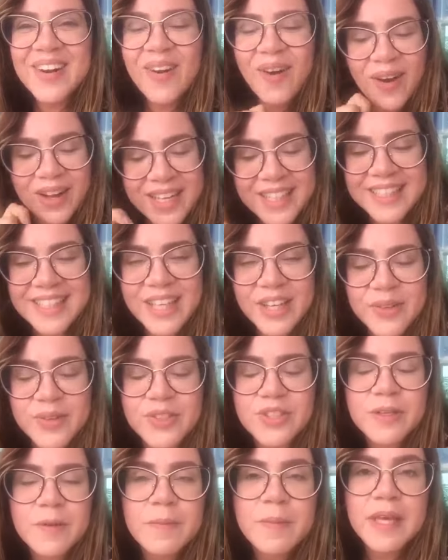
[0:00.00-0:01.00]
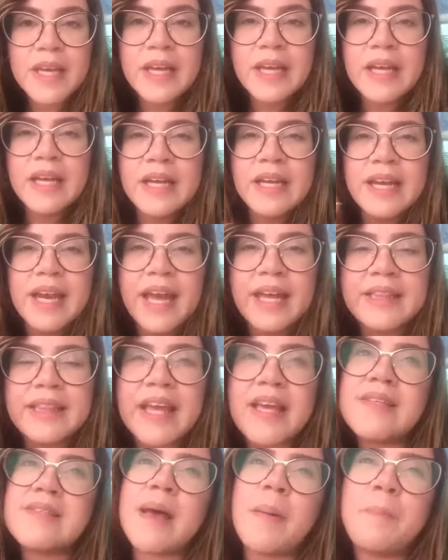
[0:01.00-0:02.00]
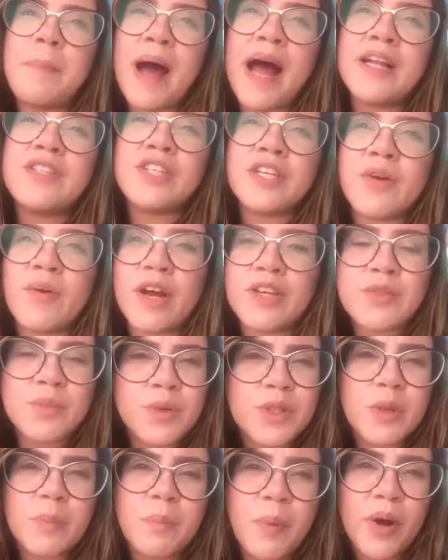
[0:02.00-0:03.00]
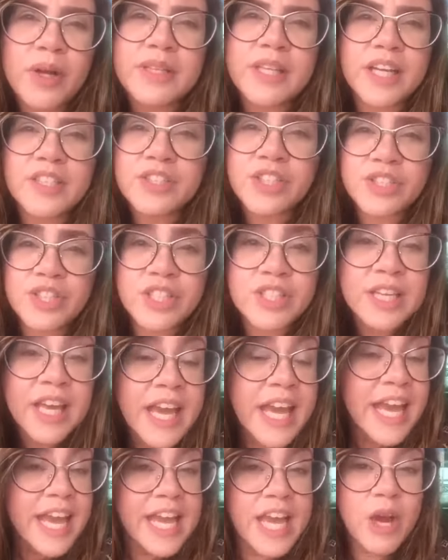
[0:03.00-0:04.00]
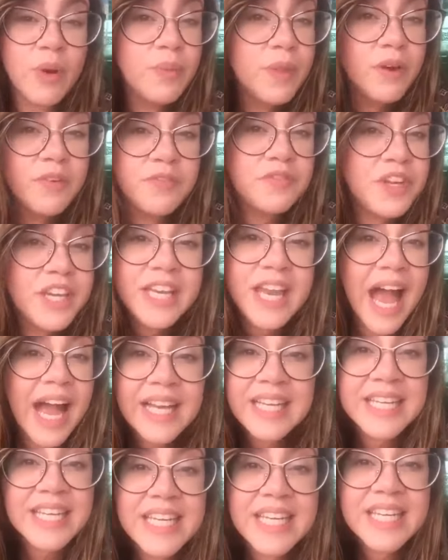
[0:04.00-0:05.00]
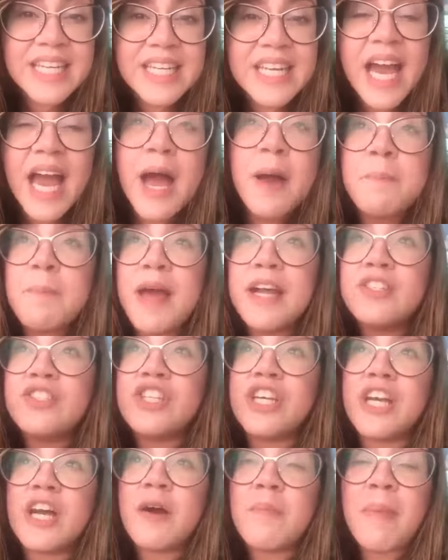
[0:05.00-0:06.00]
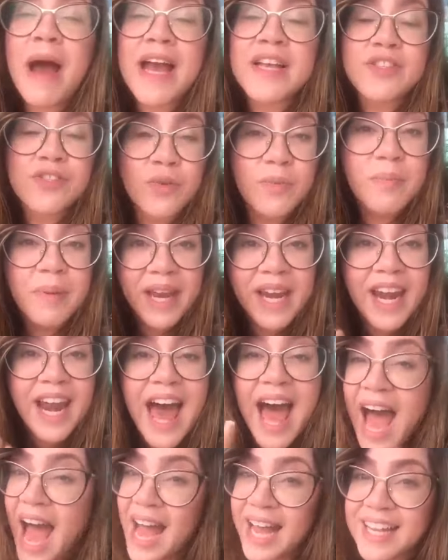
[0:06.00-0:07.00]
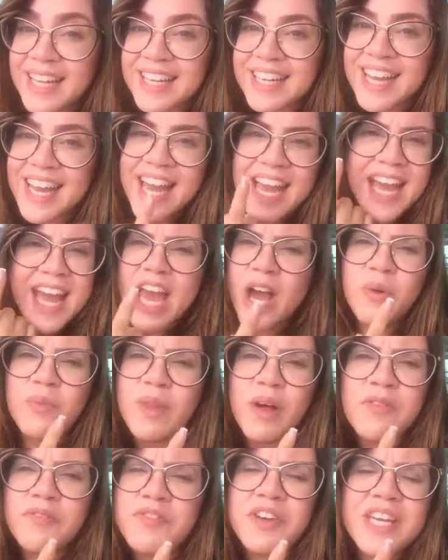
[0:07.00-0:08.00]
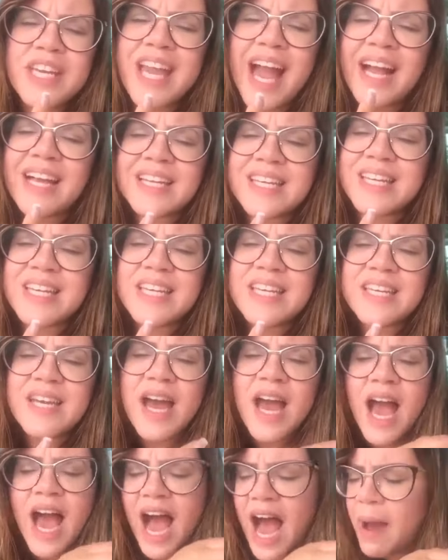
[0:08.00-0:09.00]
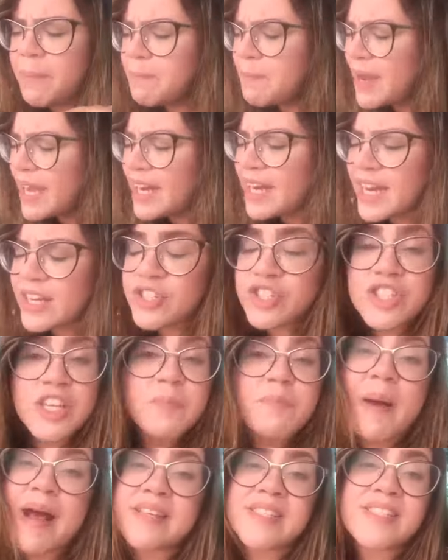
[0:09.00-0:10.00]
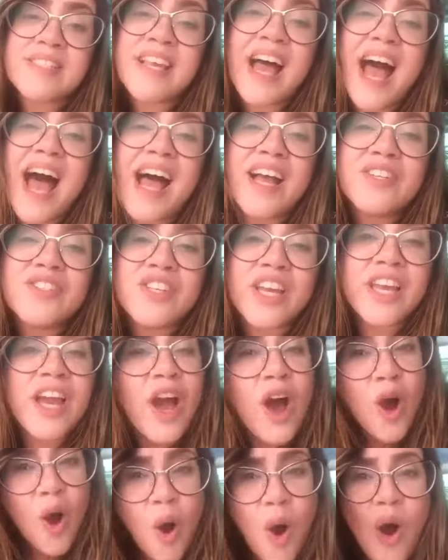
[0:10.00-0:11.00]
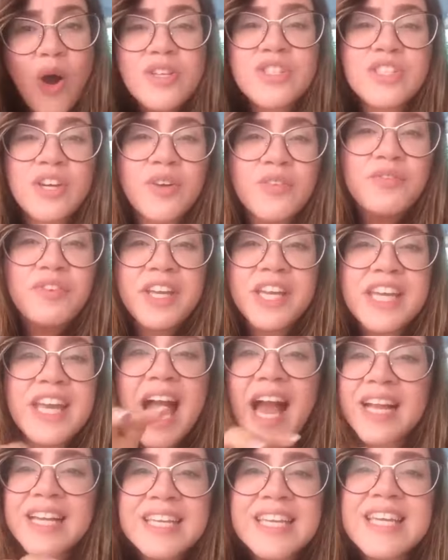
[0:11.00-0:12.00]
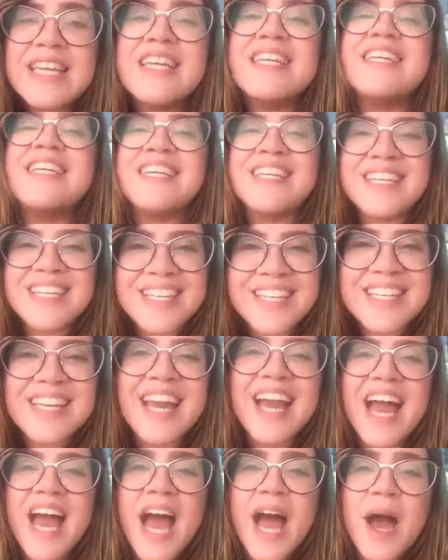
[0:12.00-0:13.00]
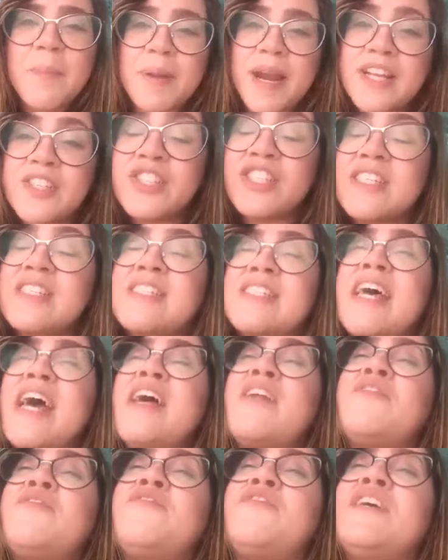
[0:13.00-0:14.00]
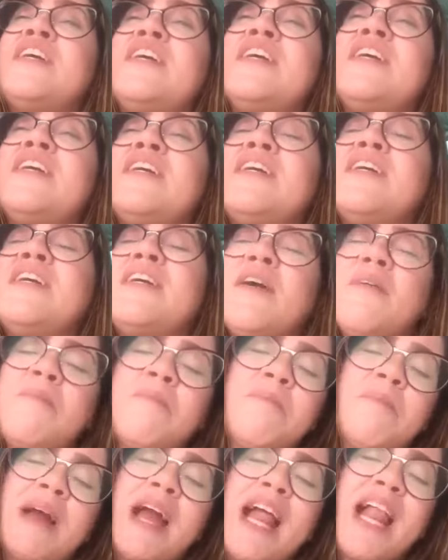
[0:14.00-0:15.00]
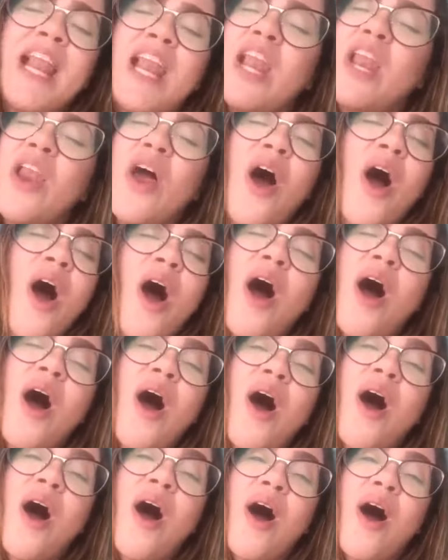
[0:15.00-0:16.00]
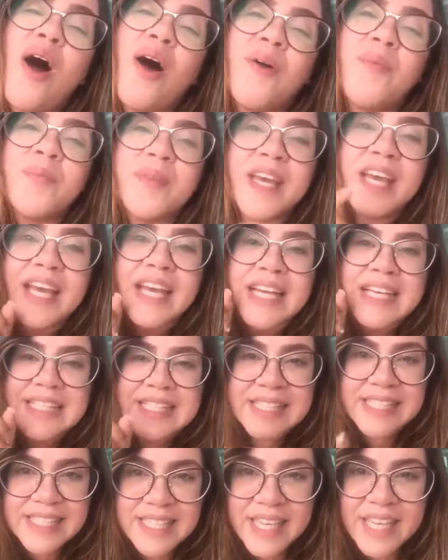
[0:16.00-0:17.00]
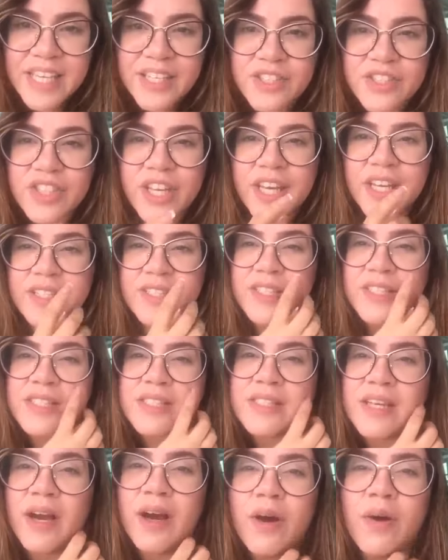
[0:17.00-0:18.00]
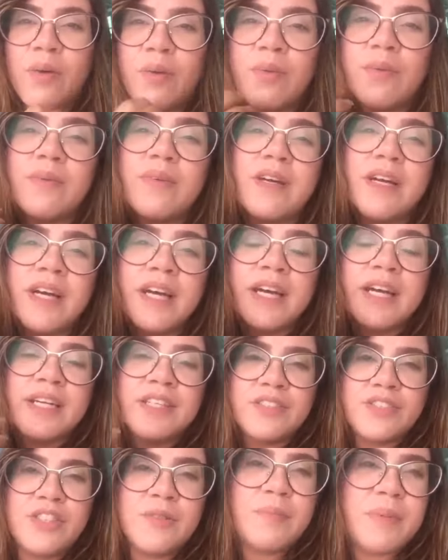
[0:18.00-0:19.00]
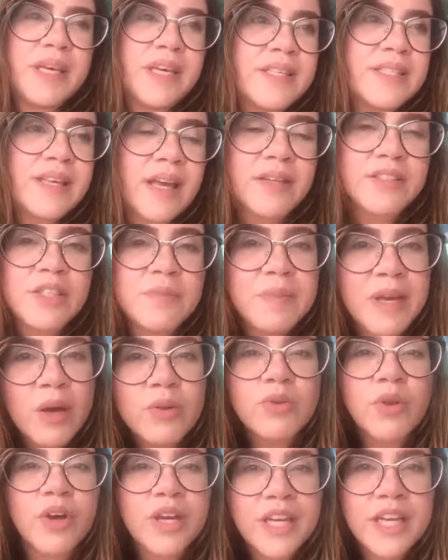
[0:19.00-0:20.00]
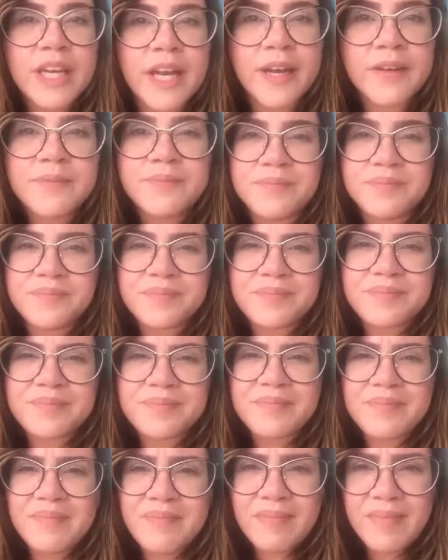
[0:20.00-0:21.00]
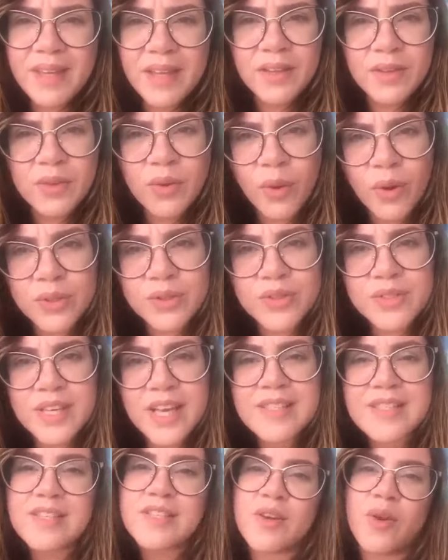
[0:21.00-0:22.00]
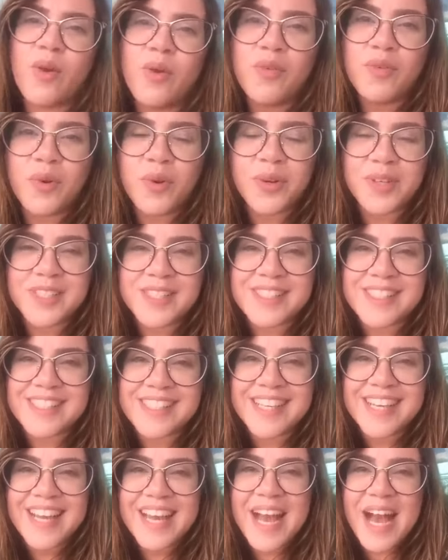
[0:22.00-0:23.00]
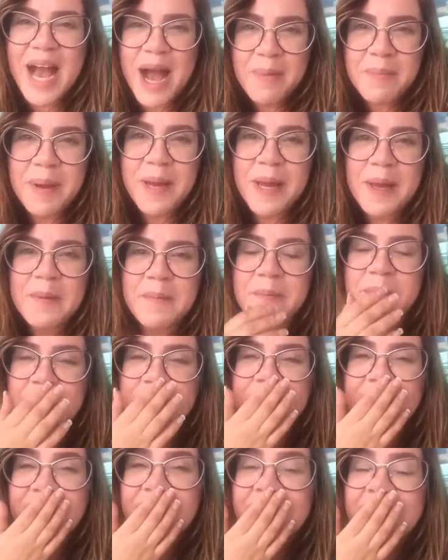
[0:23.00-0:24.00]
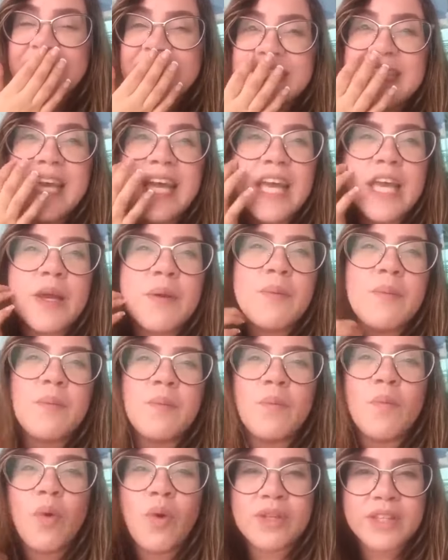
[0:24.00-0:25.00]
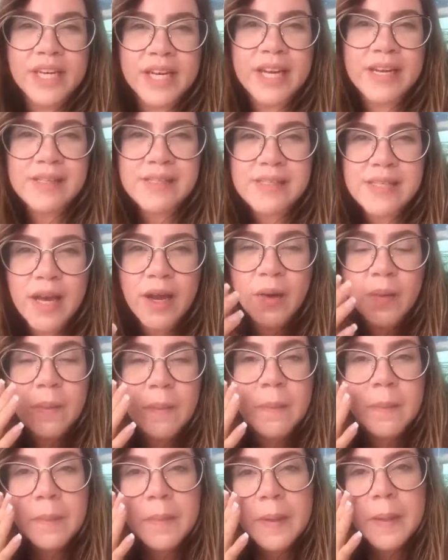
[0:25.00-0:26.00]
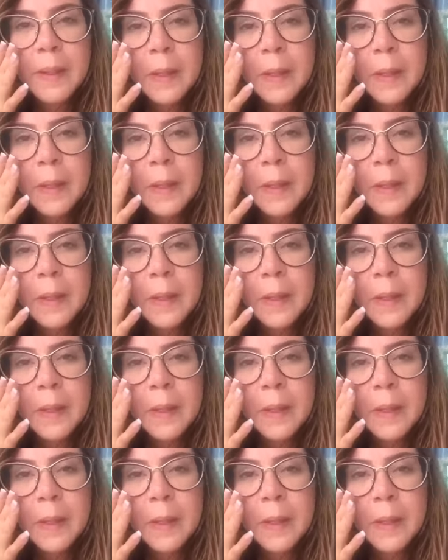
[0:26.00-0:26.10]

Glória a Deus. Né? E tem essa parte que eu acho muito importante que diz: Eu não vim aqui pedir mais um milagre, eu não vim aqui apenas de passagem. Hoje eu vim aqui para te servir melhor. Sim, gente, são de, minhas, de minha autoria todos esses louvores. Amém? Tem outra canção